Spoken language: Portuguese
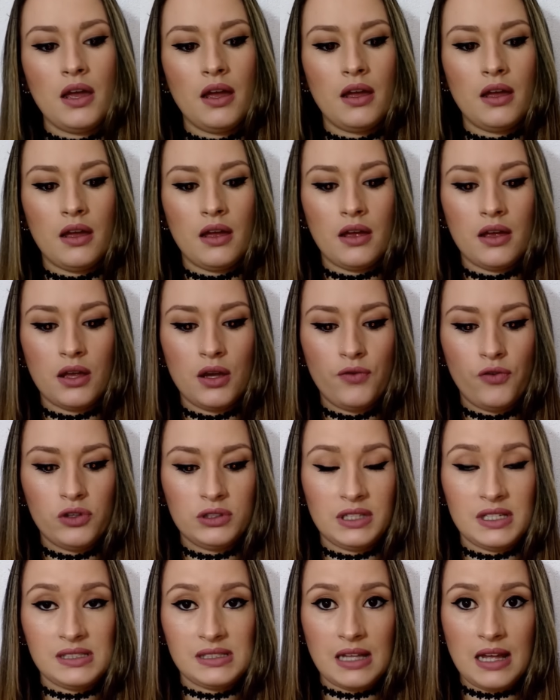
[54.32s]
É, eu
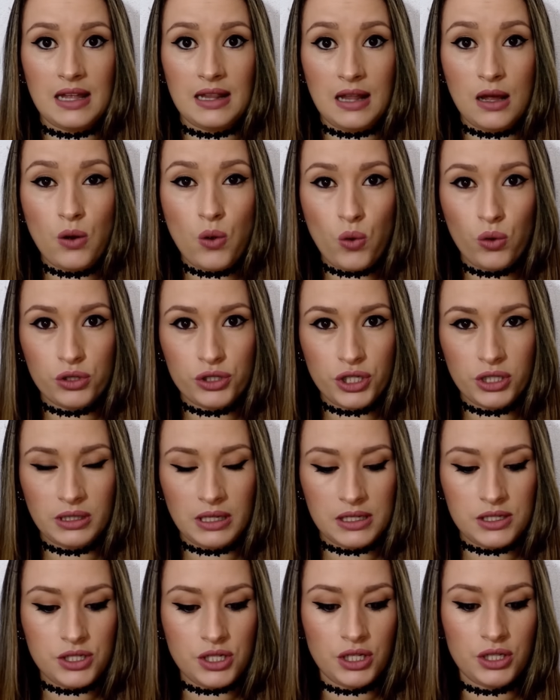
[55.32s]
vou testar ela hoje,
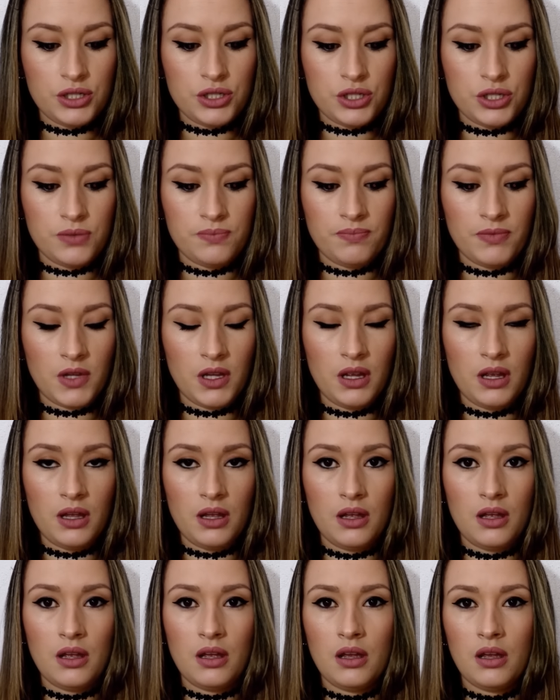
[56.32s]
tá, gente?
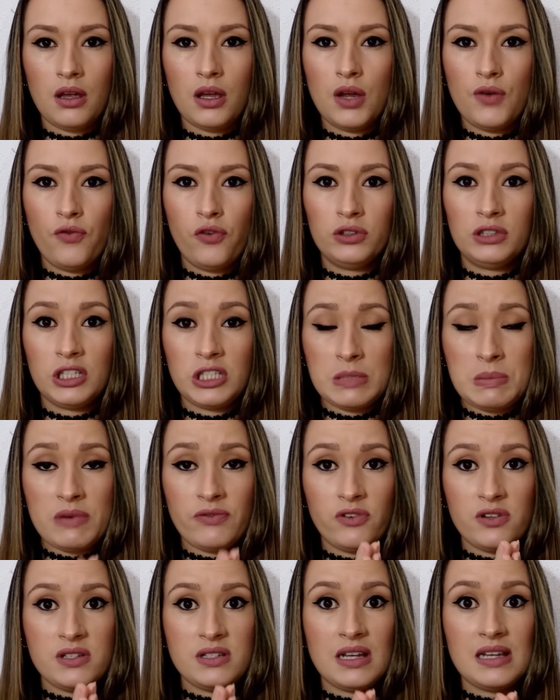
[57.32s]
É, eu vou deixar
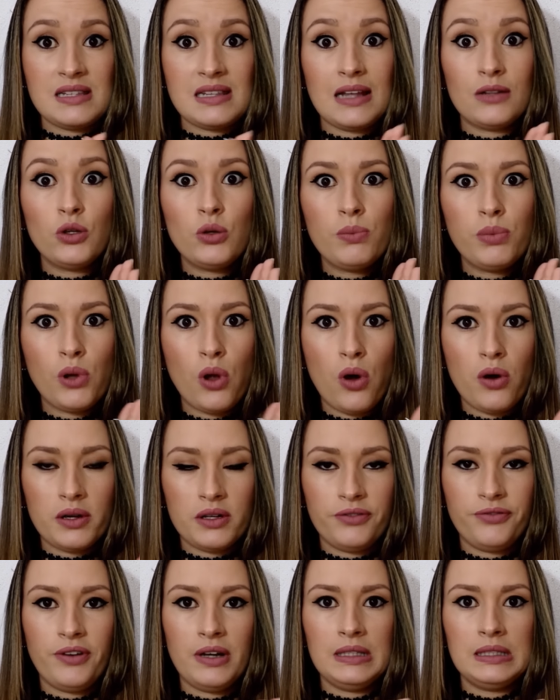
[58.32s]
pra vocês lá no
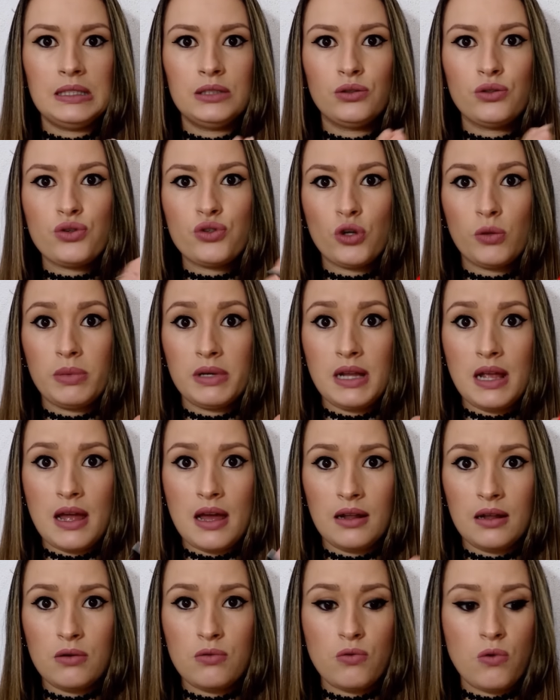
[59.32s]
blog falando sobre
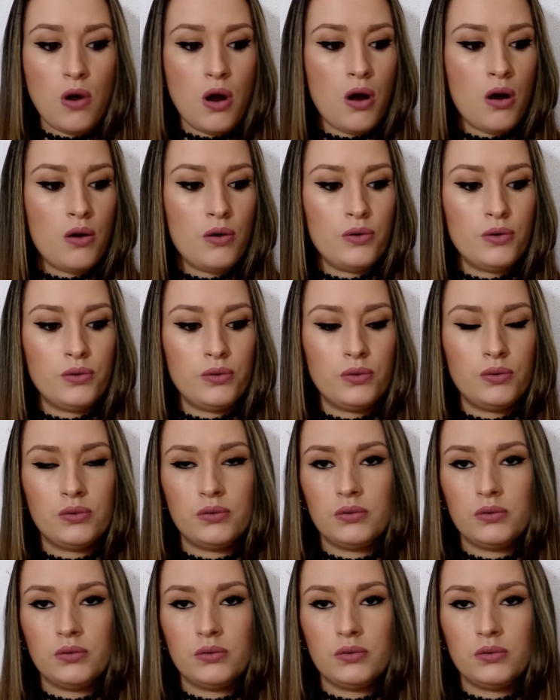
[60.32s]
ela, qual